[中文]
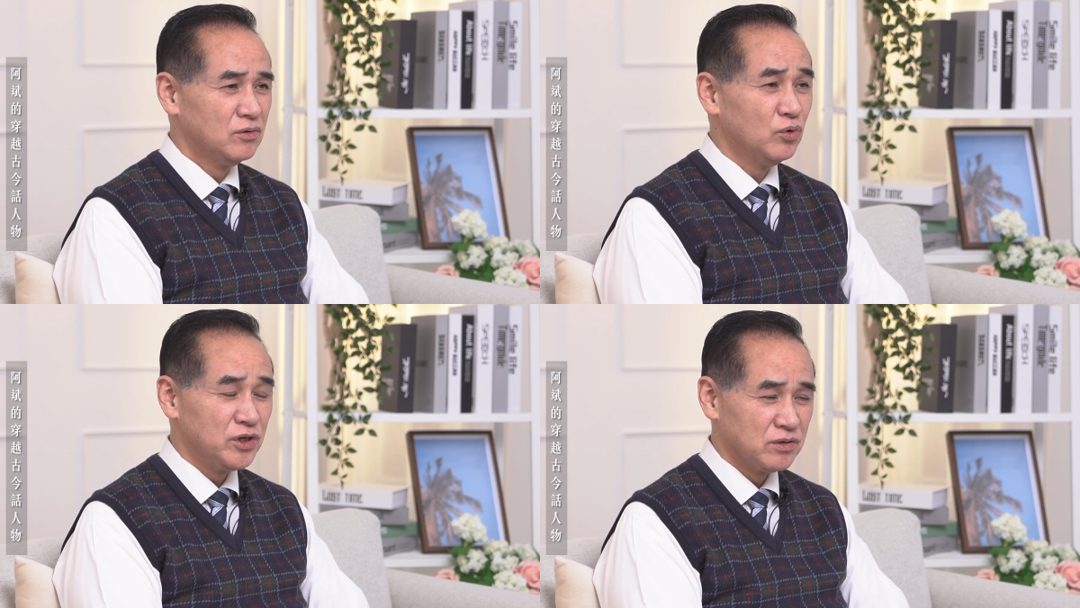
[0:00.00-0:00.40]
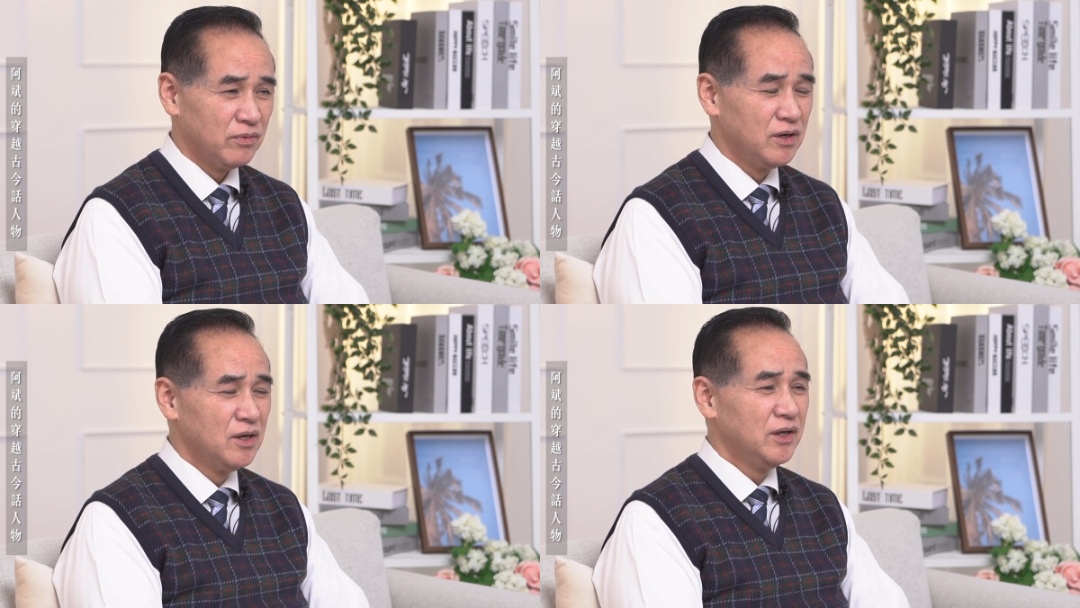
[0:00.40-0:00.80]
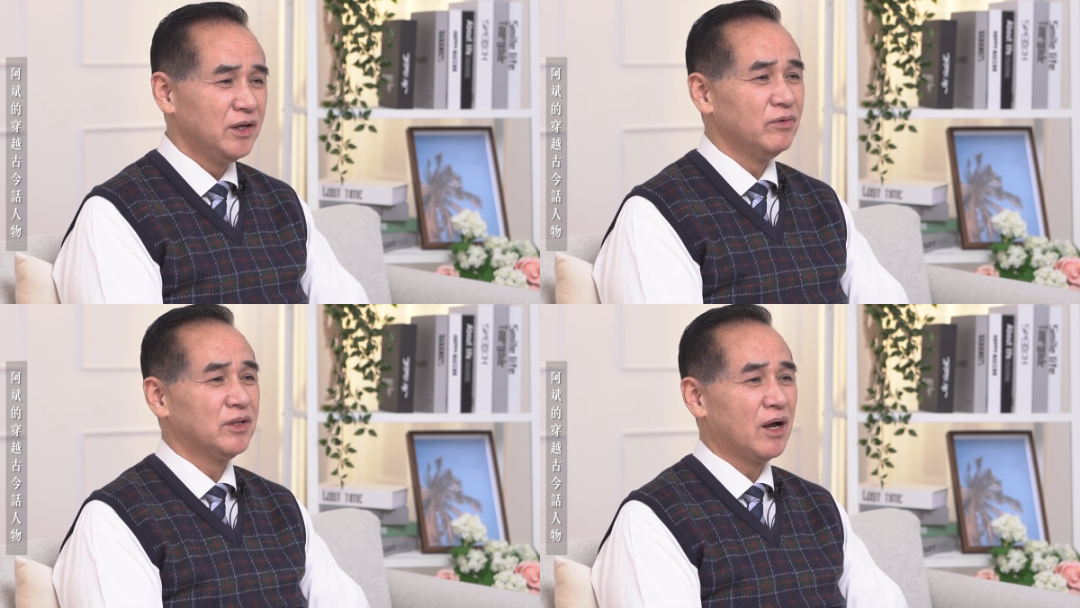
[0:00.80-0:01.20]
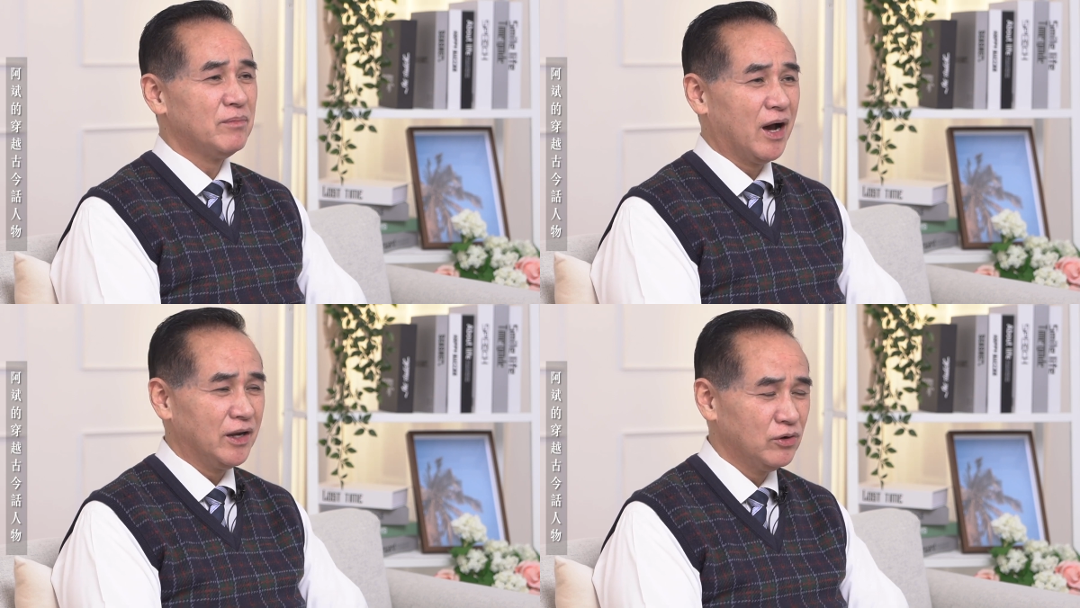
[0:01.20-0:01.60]
为什么？因为他
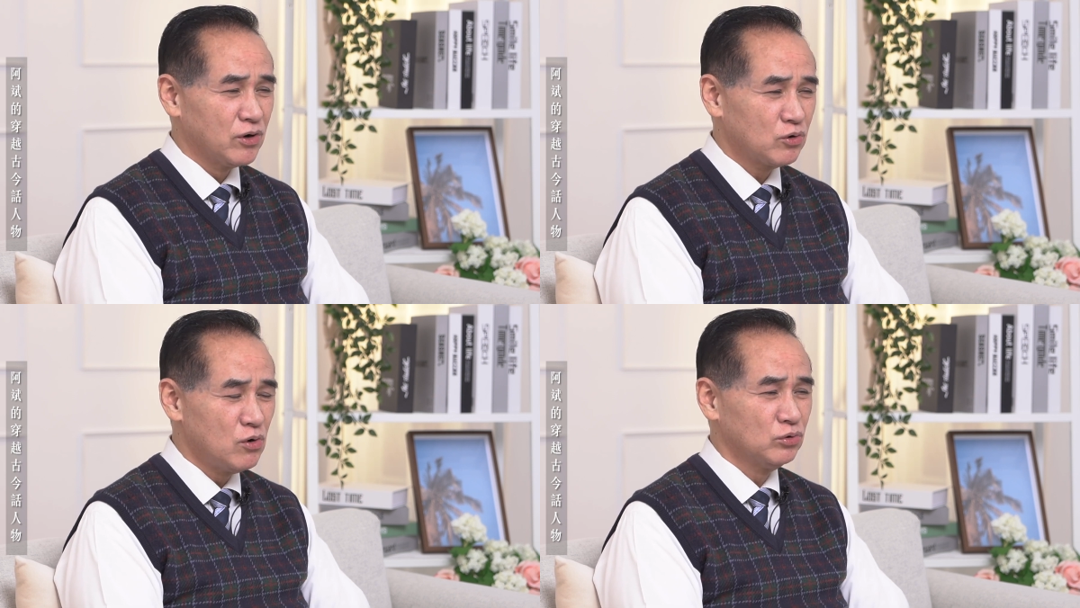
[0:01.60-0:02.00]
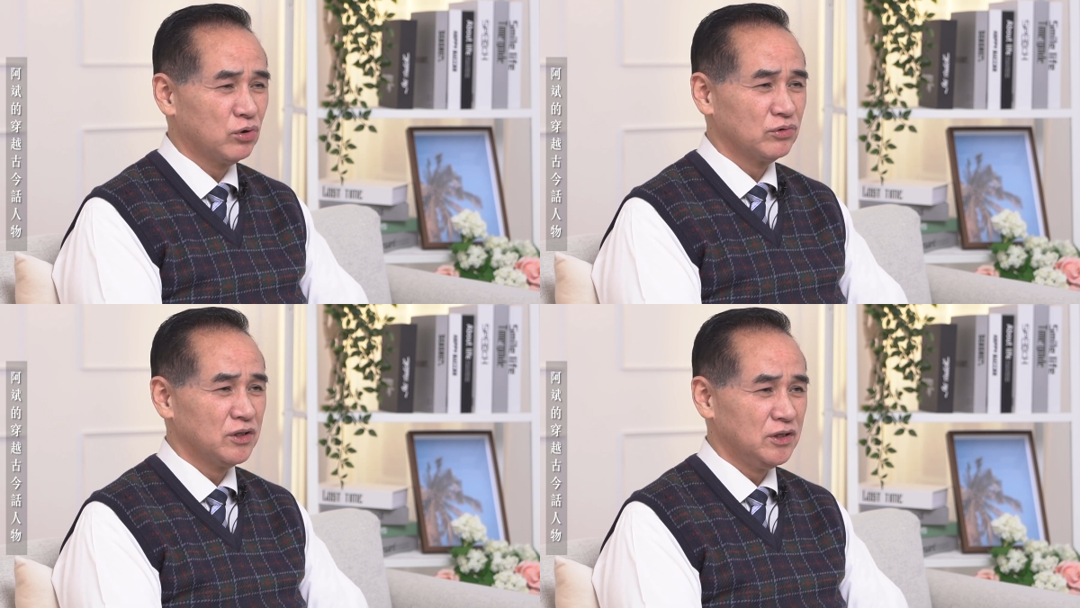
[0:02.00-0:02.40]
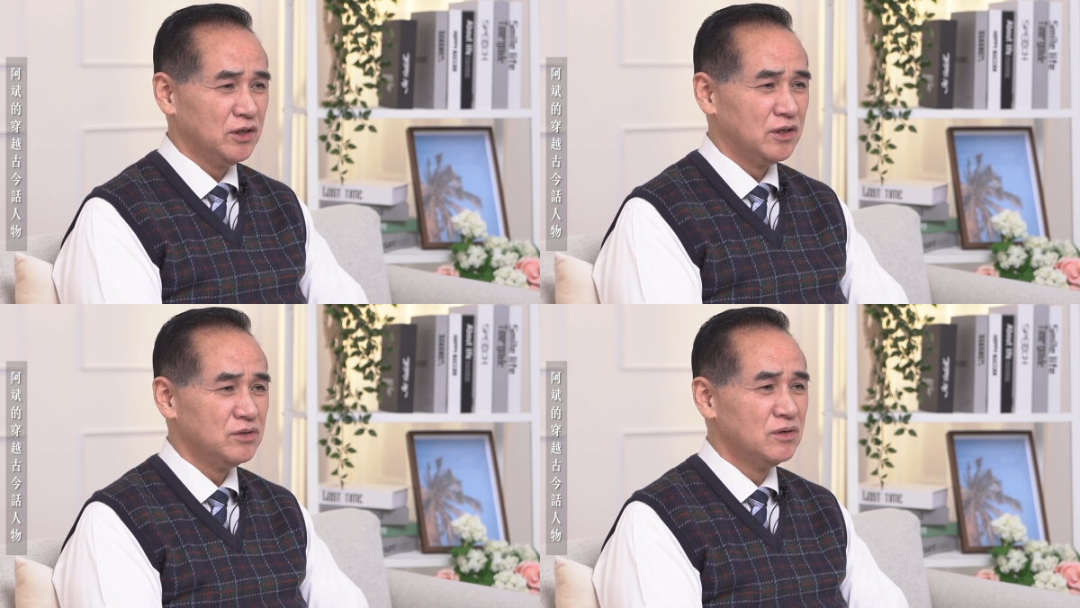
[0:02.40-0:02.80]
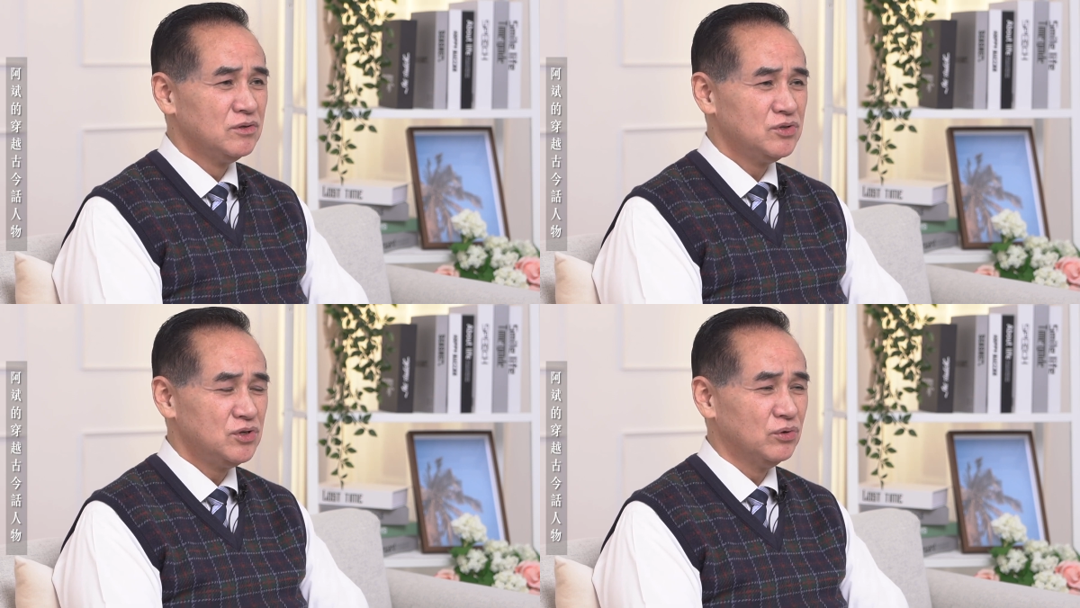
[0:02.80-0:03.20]
们还有个共同的敌人，
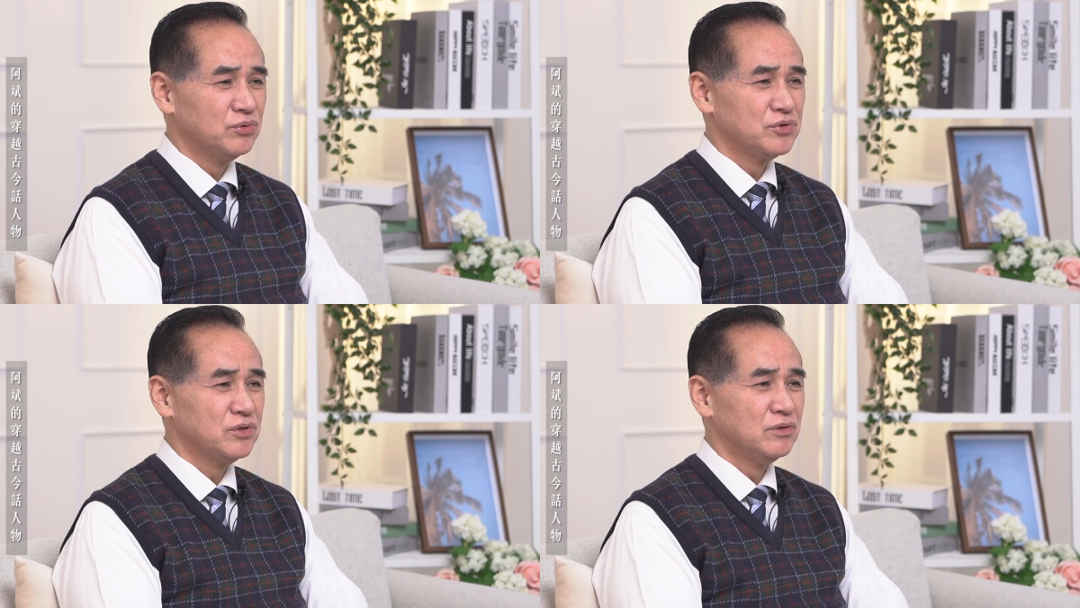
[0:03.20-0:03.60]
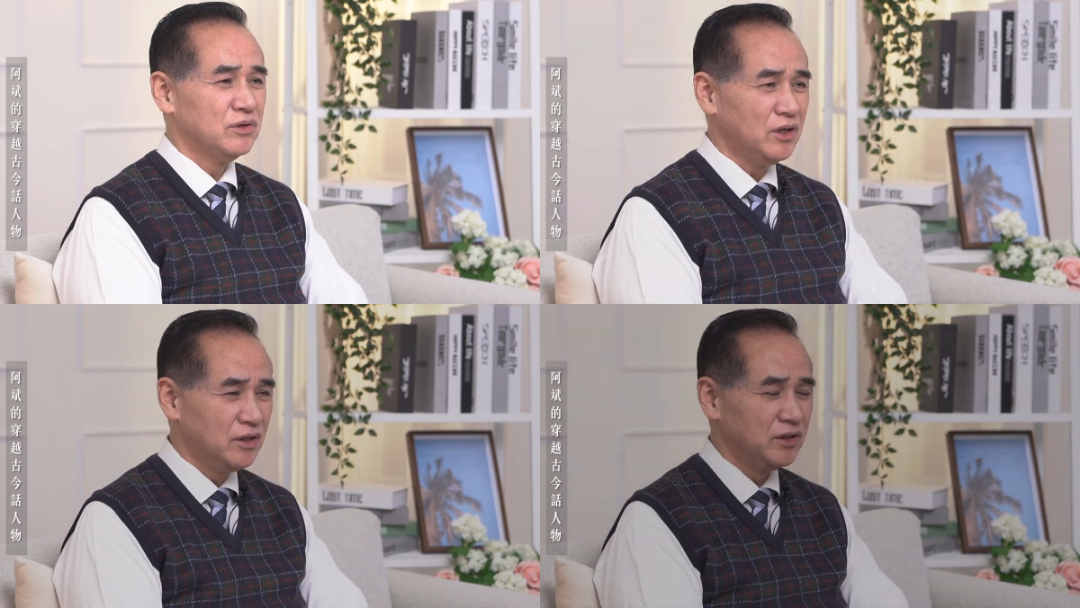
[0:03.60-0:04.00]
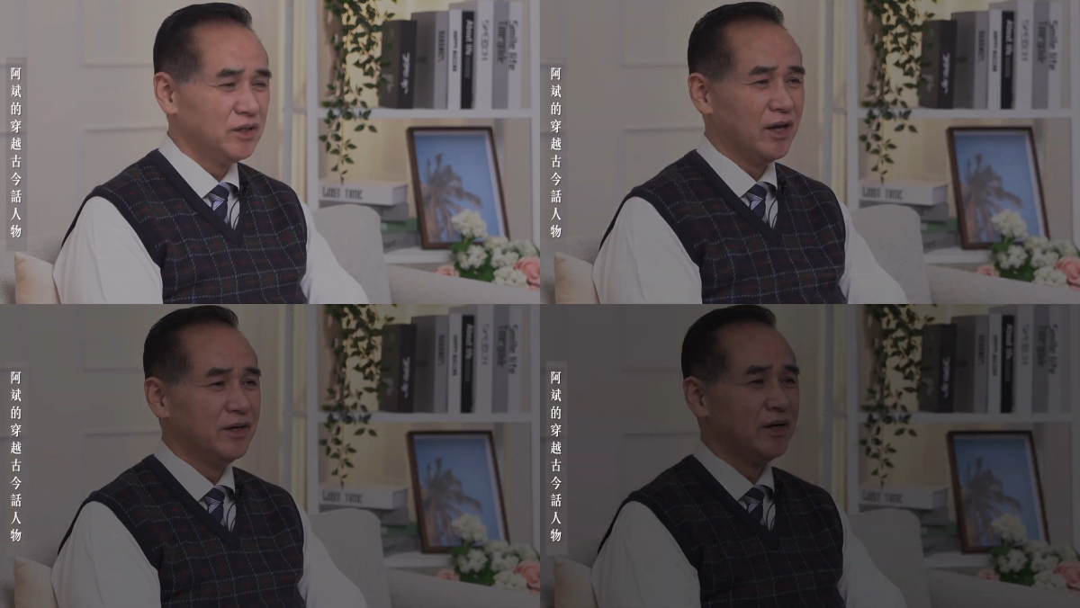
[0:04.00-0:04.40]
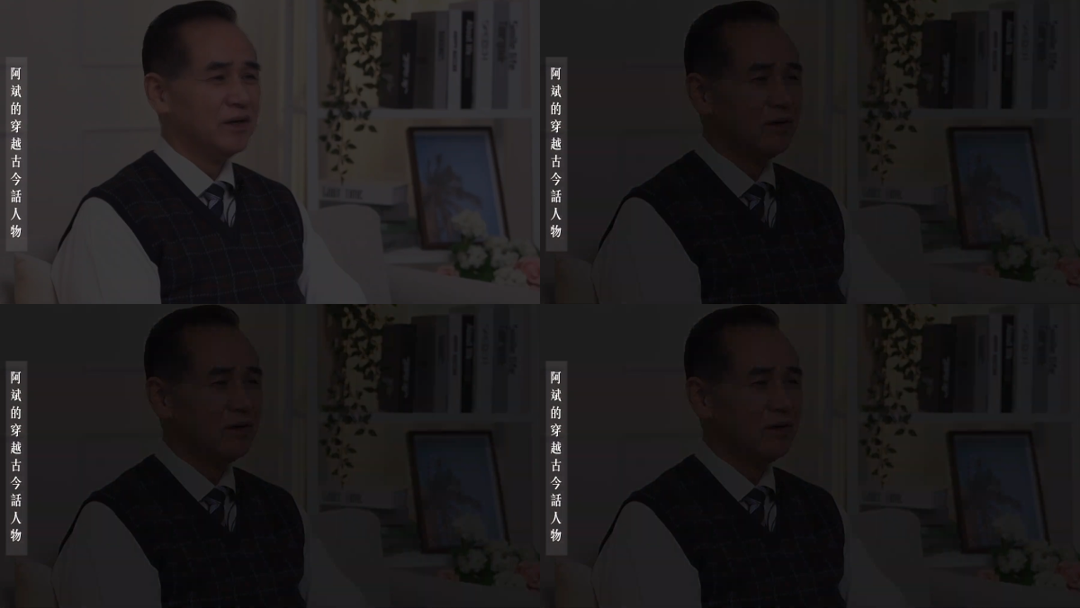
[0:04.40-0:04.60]
就是印第安人